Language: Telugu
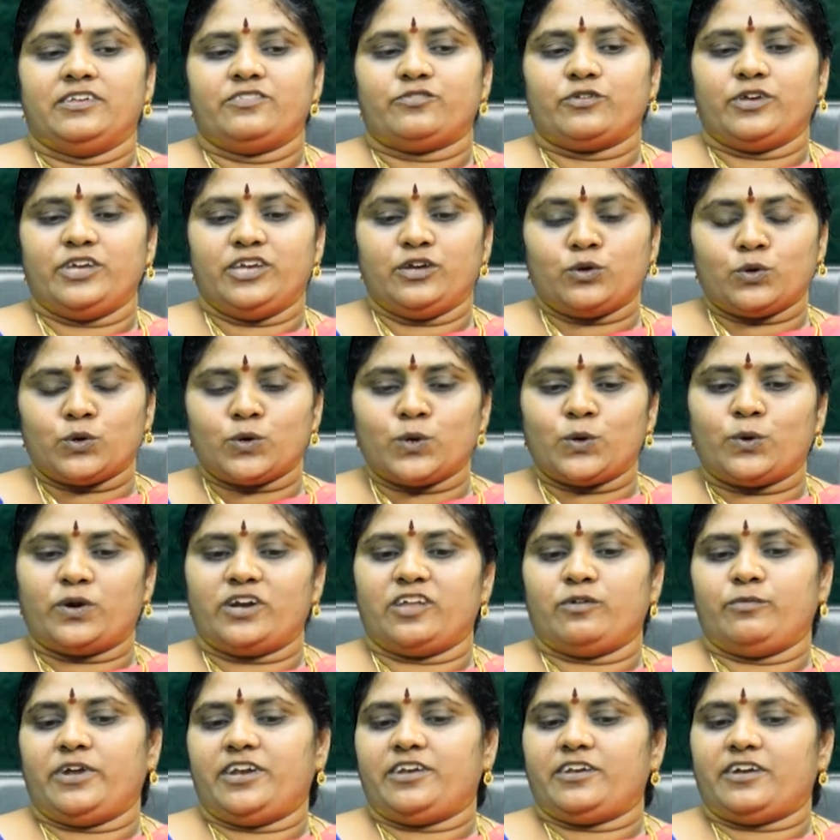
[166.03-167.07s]
సో ఇంకొక
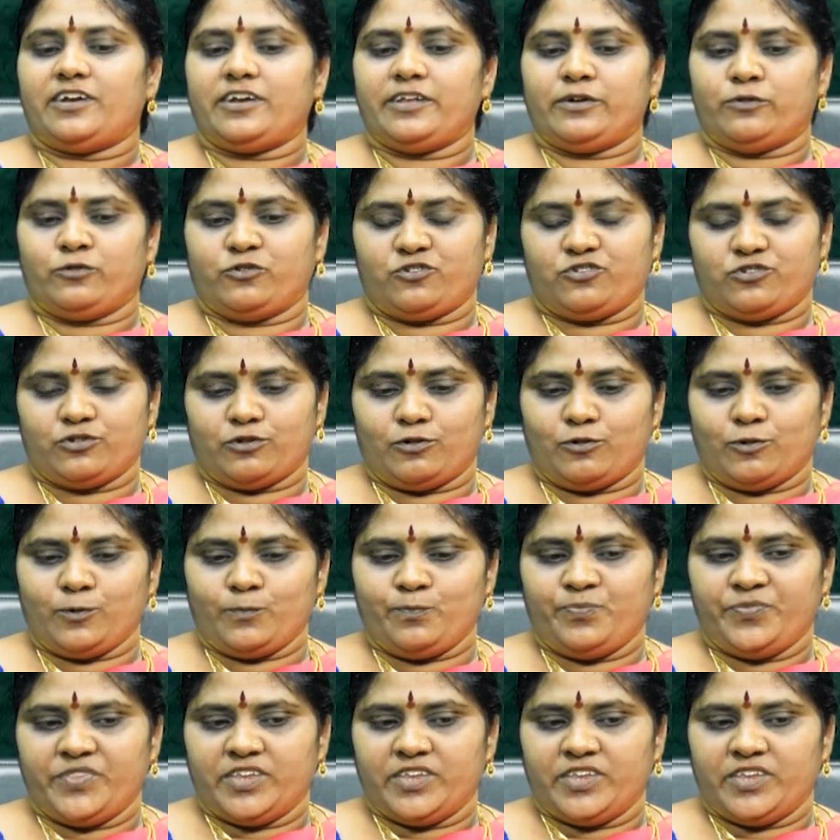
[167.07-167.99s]
కోణం ఏంటంటే ఓషోలో